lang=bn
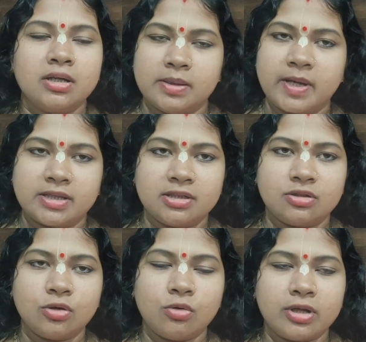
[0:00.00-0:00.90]

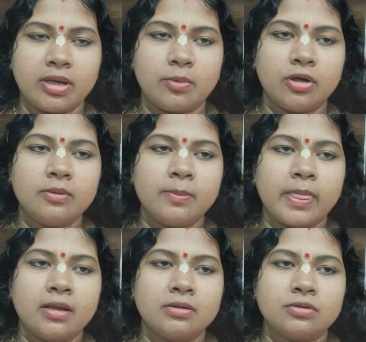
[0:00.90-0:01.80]
হিমায়তীর্থ গৌরিয়া মঠ
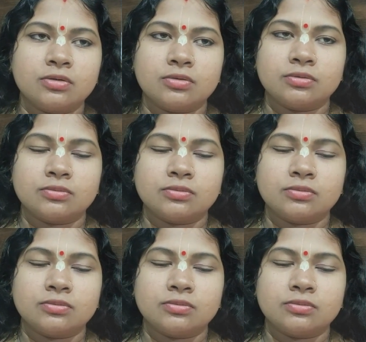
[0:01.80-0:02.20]
তো